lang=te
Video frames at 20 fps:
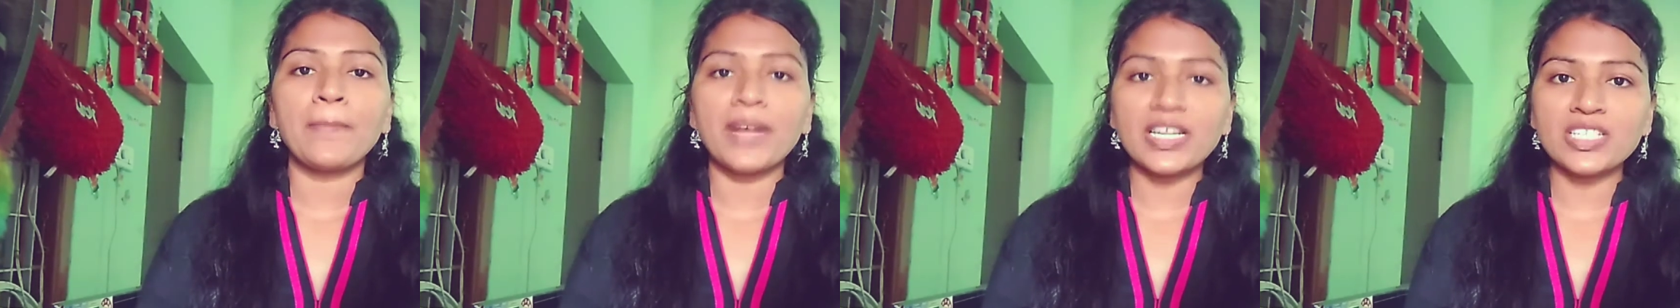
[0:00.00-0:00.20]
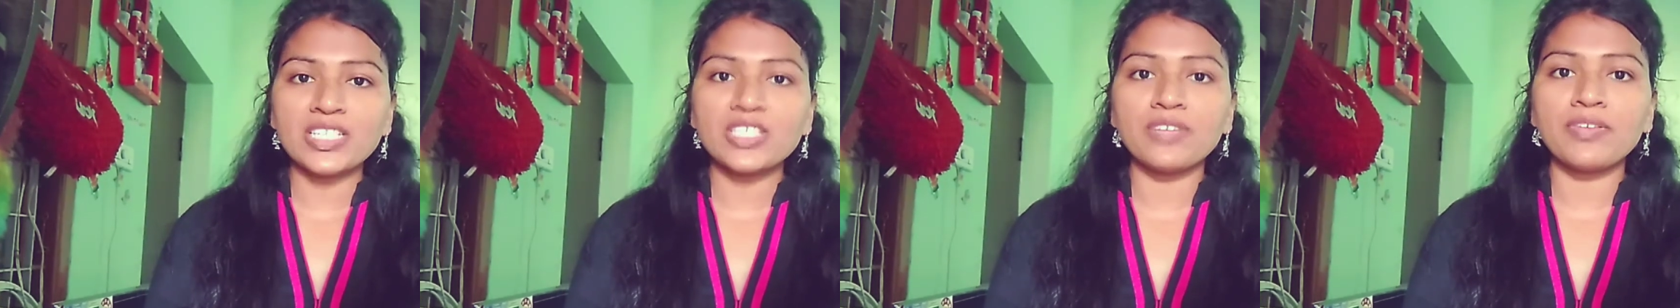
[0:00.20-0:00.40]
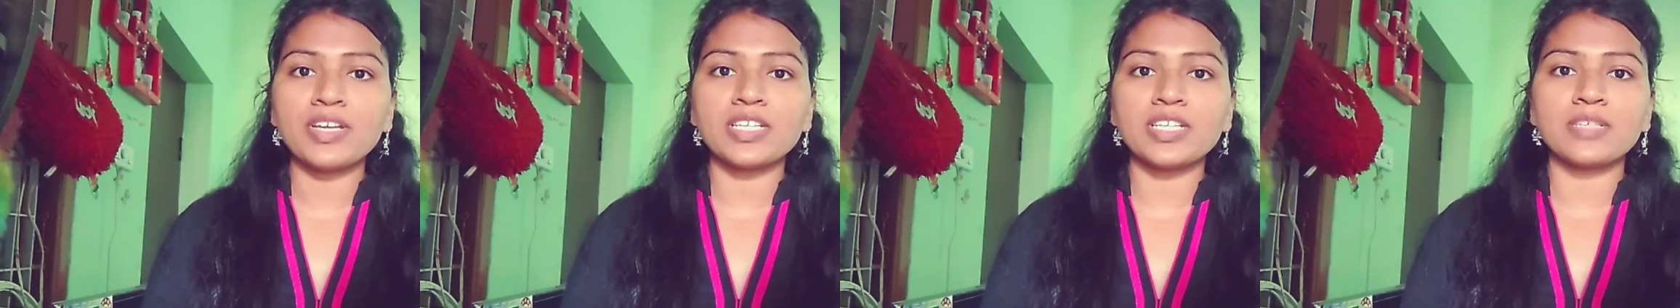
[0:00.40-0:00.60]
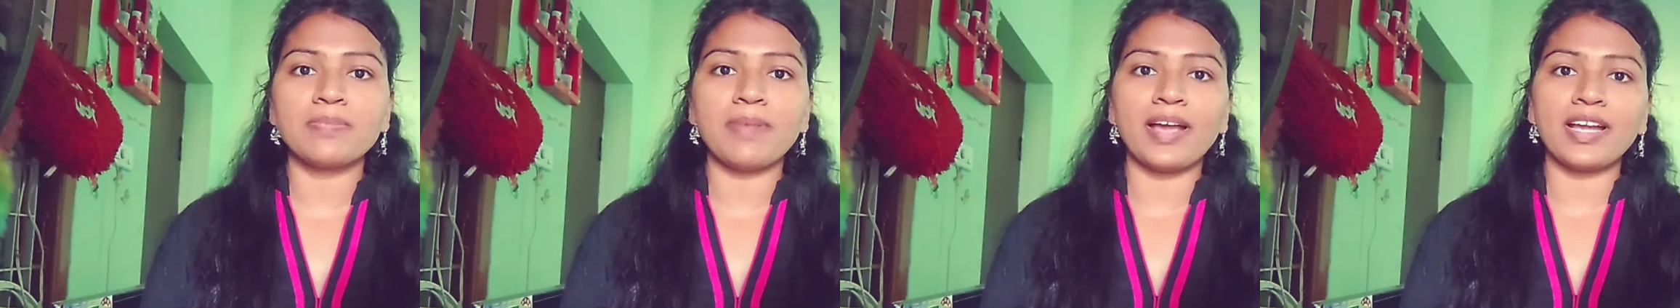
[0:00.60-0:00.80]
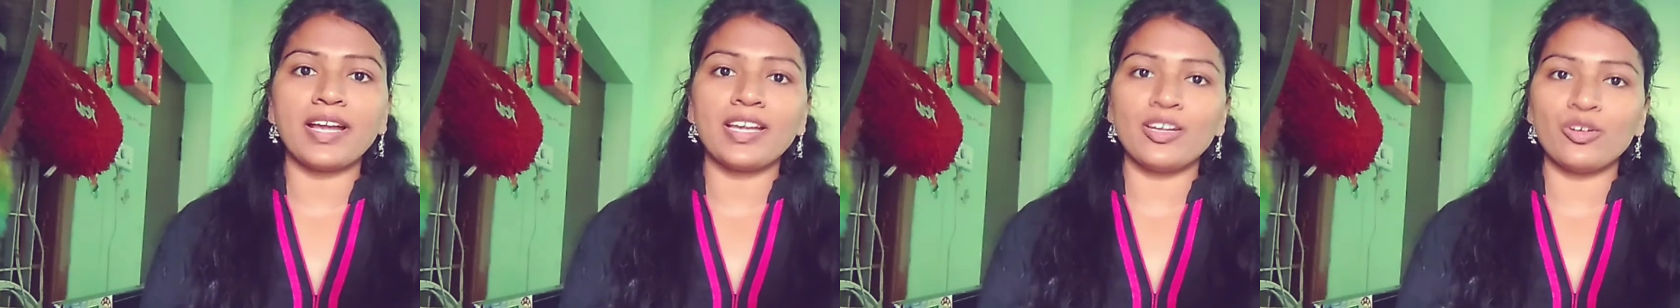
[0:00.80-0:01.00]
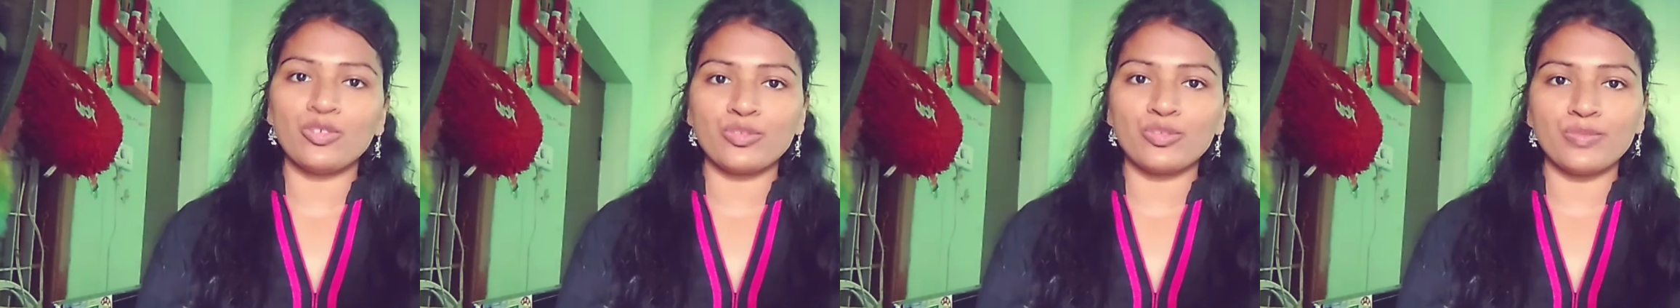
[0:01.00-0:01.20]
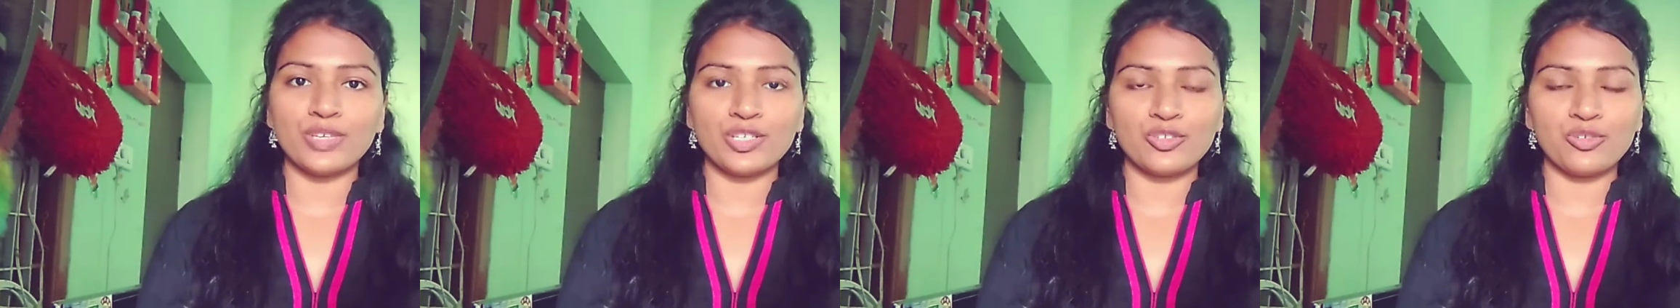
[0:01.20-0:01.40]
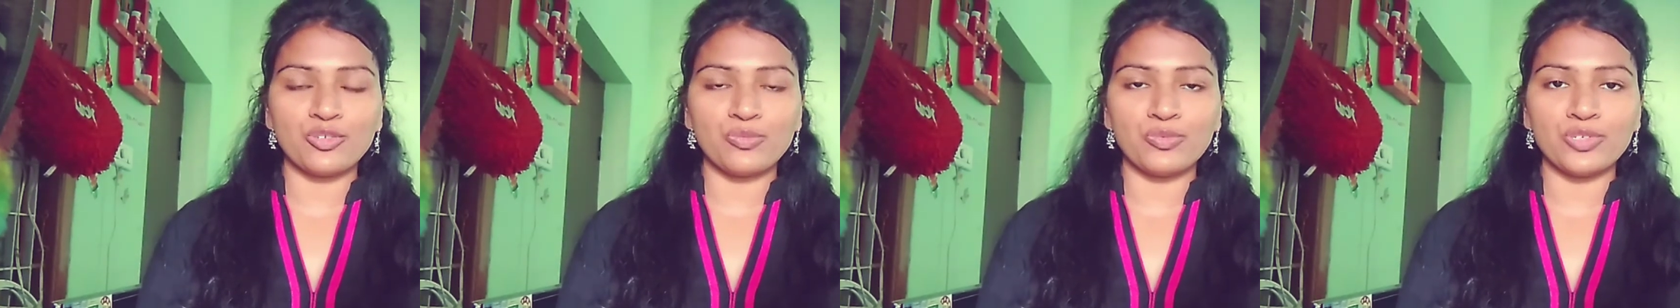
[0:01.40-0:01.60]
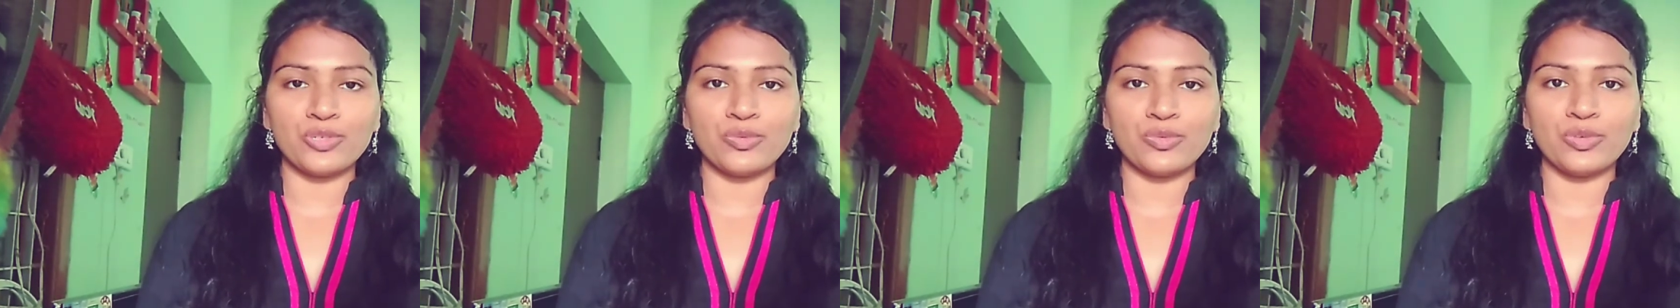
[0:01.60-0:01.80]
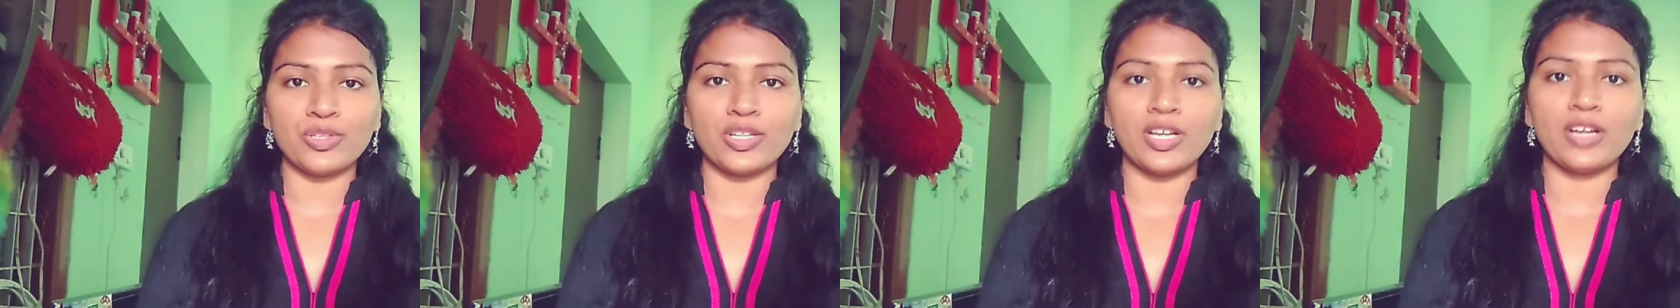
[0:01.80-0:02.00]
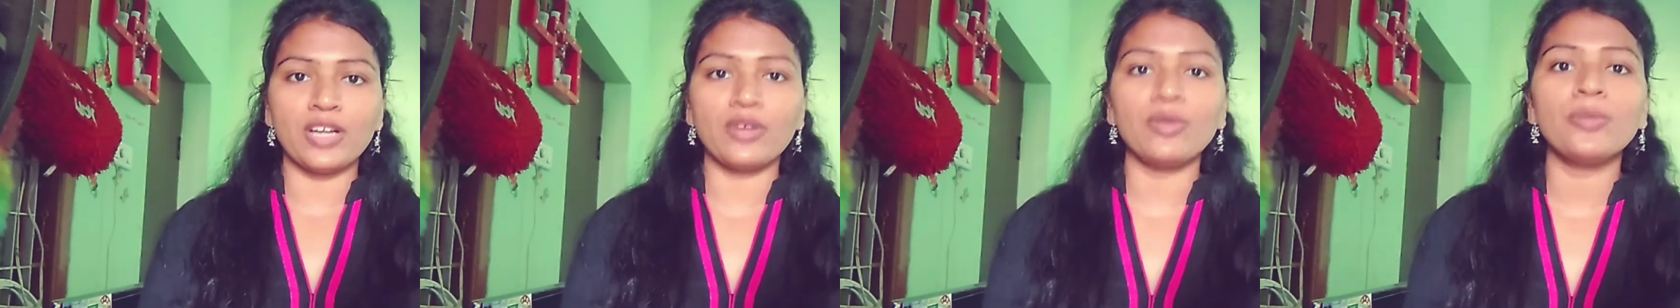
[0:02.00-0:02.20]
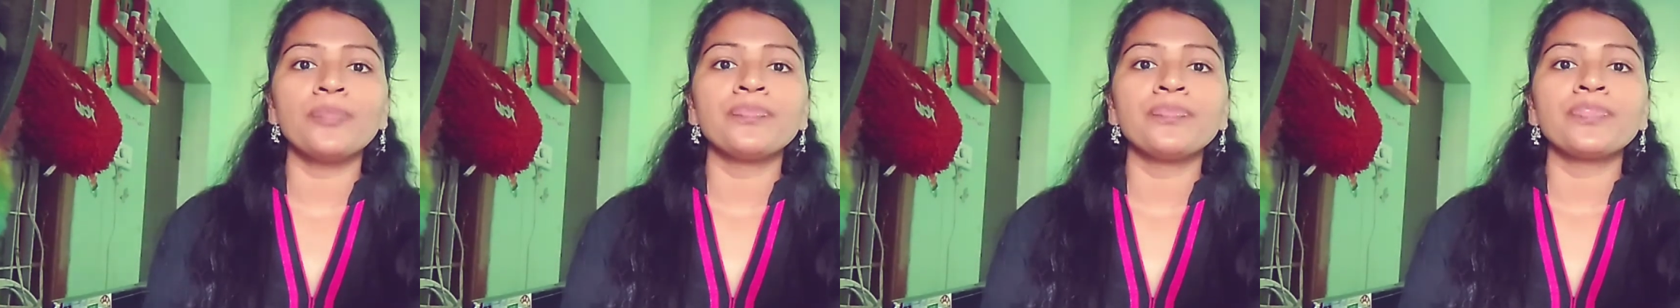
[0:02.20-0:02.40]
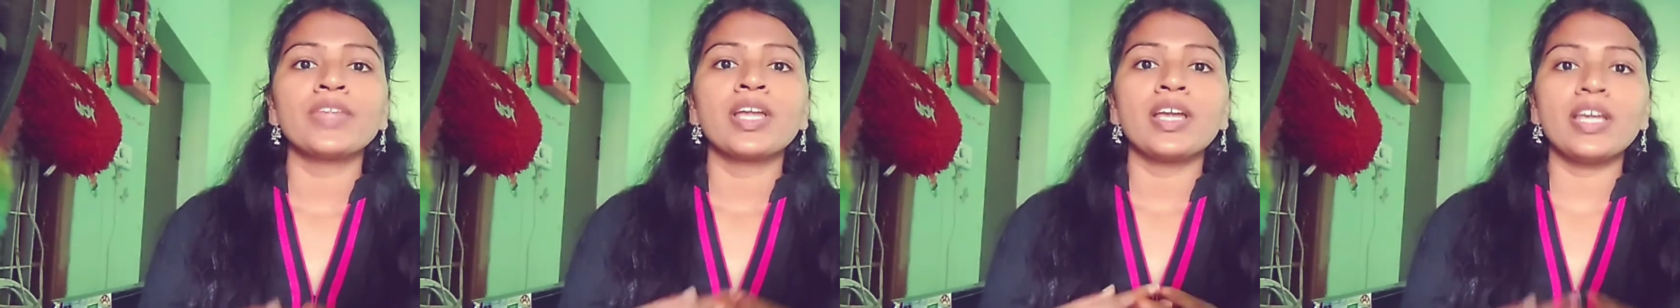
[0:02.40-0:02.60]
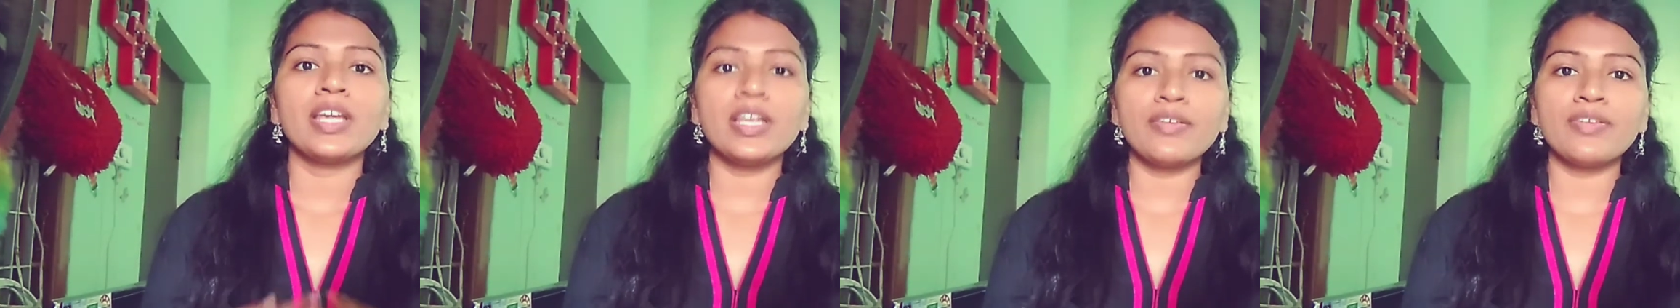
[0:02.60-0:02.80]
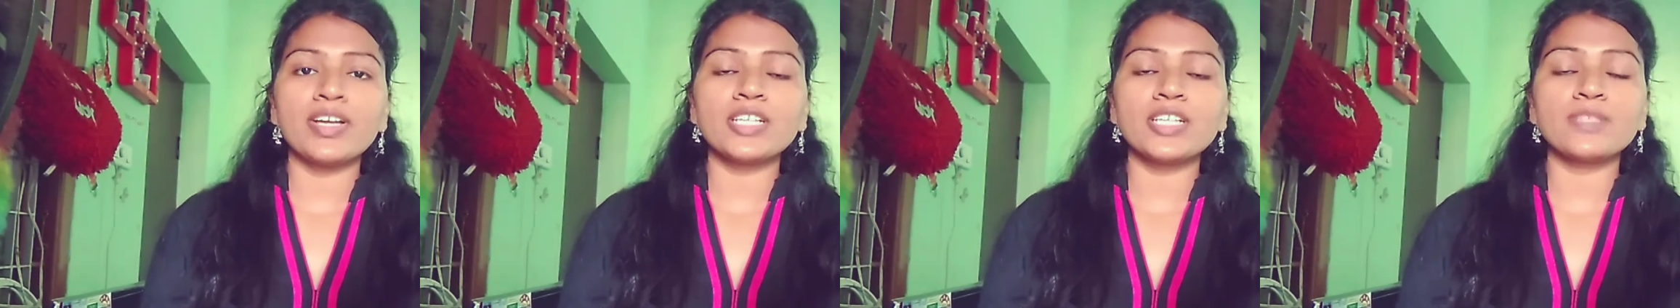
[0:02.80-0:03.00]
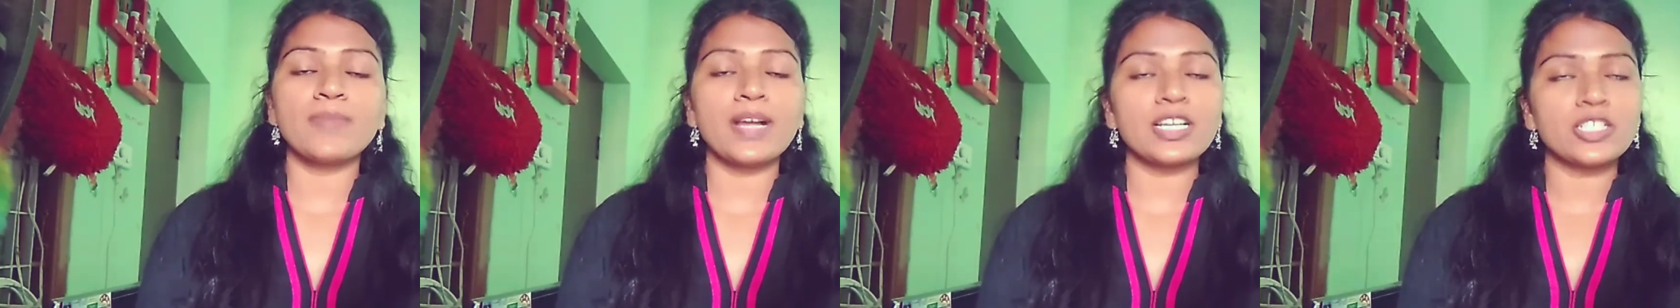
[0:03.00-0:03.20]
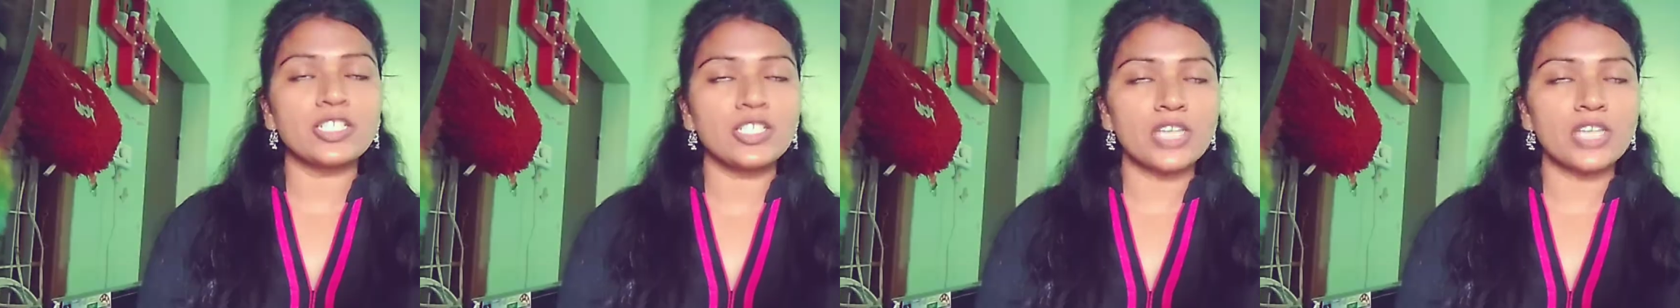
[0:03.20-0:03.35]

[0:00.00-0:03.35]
మంచి ఫేస్ ప్యాక్ ఈరోజు మీకు చూపించబోతున్నాను ఈ ఫేస్ ప్యాక్